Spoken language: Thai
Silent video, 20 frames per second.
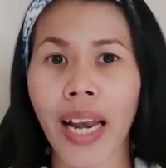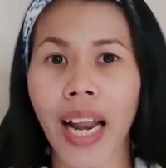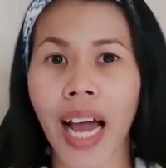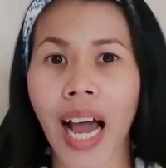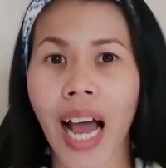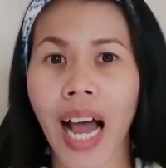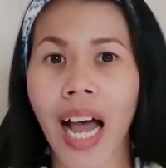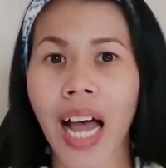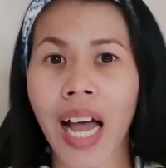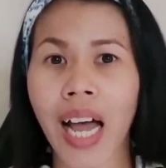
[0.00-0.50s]

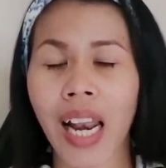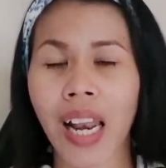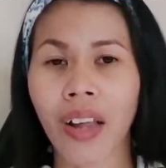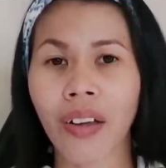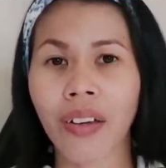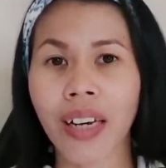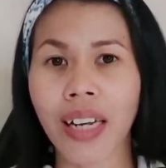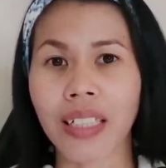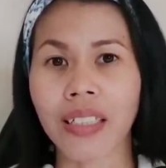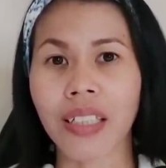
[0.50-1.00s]
นะคะ
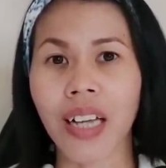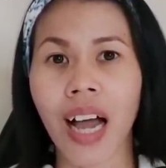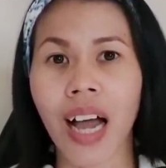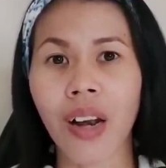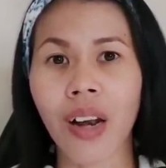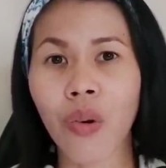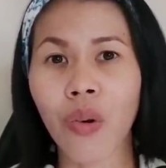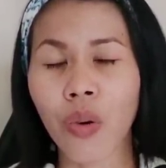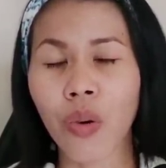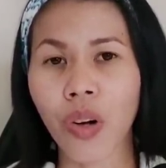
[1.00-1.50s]
แล้วไหนจะ
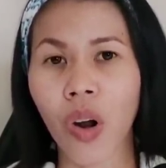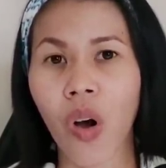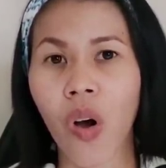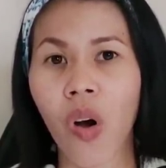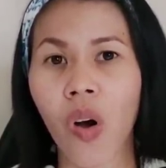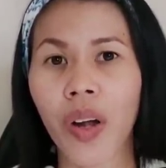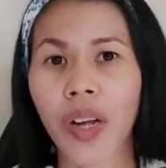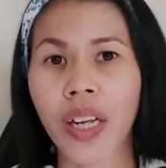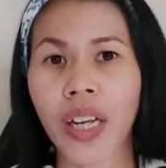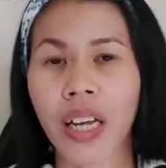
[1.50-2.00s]
ลูก
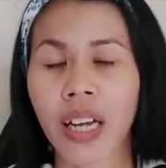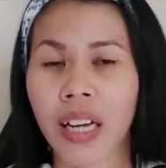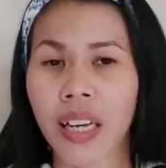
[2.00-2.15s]
น้อย